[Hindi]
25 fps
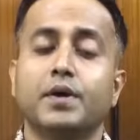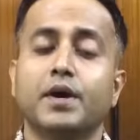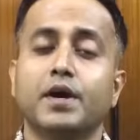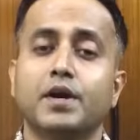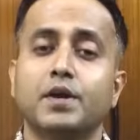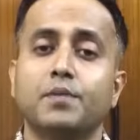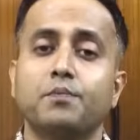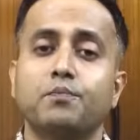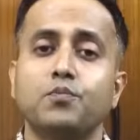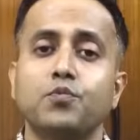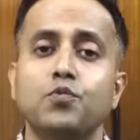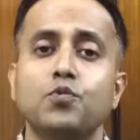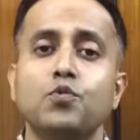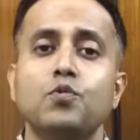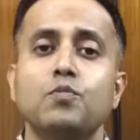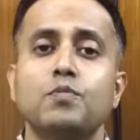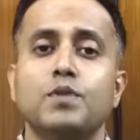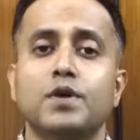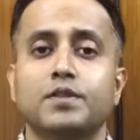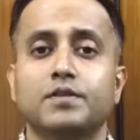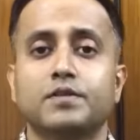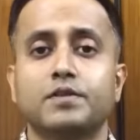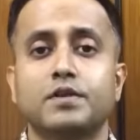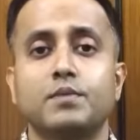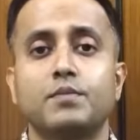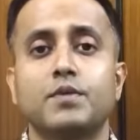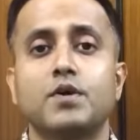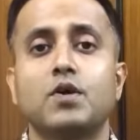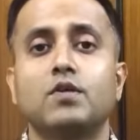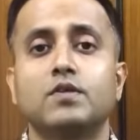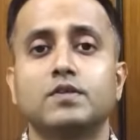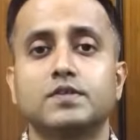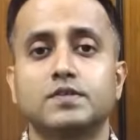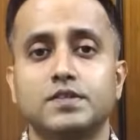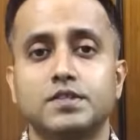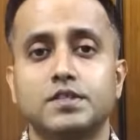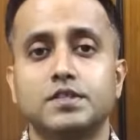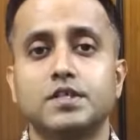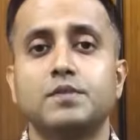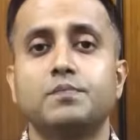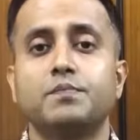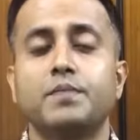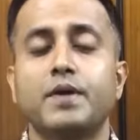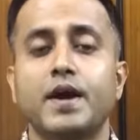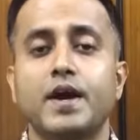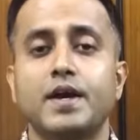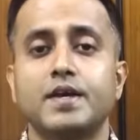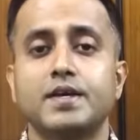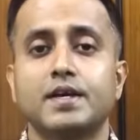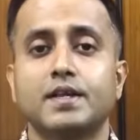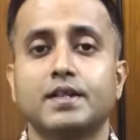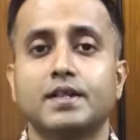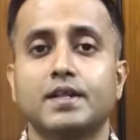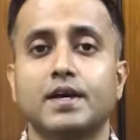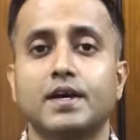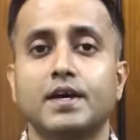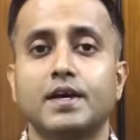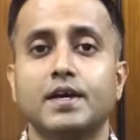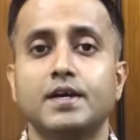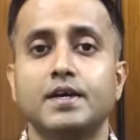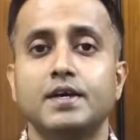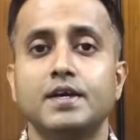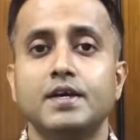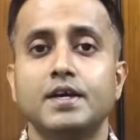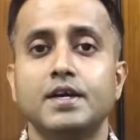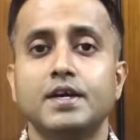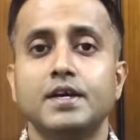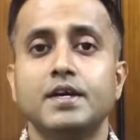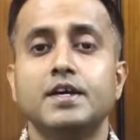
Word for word: भरपूर मात्रा में ऑक्सीजन पाया जाता है